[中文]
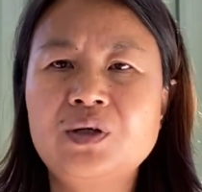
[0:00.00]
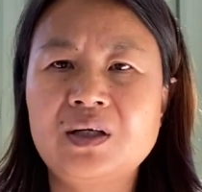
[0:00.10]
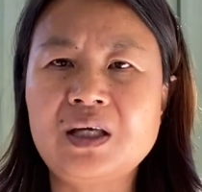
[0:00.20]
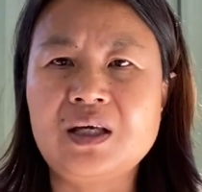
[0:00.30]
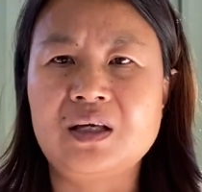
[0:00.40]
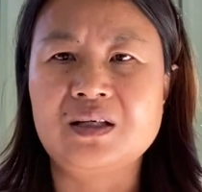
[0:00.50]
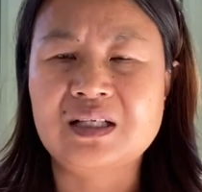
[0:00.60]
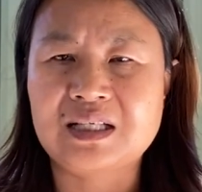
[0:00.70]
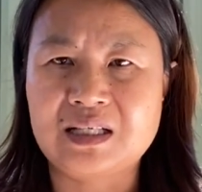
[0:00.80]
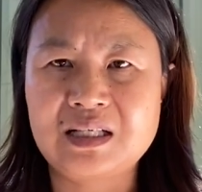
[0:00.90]
可以
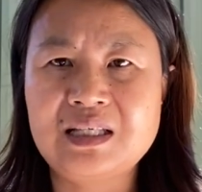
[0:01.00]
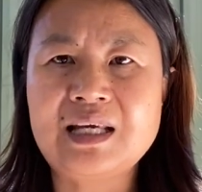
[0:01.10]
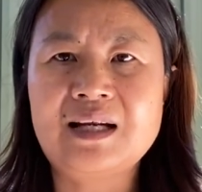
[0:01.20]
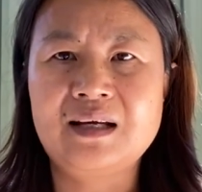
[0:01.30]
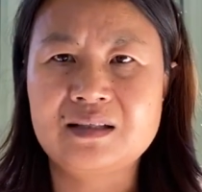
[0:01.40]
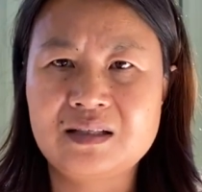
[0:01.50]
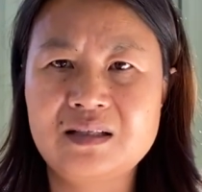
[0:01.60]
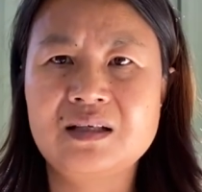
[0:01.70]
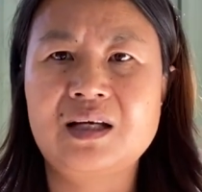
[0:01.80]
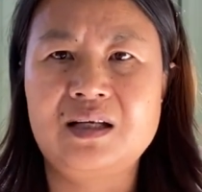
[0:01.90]
实现了
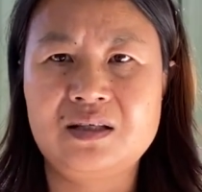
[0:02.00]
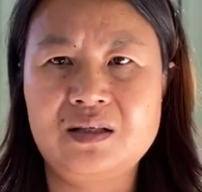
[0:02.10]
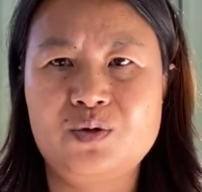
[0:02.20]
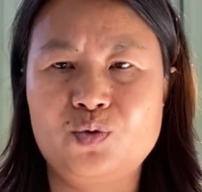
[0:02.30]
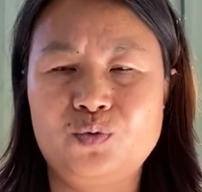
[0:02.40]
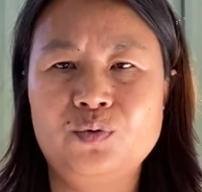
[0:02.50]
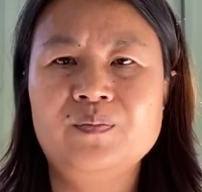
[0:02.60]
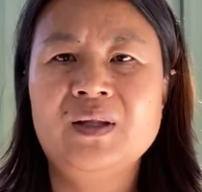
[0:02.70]
自给自足，